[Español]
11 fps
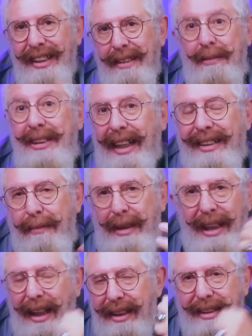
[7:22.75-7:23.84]
mis
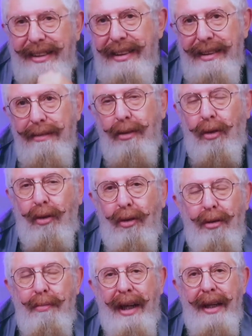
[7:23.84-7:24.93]
actividades de
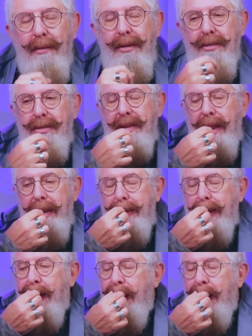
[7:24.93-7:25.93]
rojo malévolo socialista.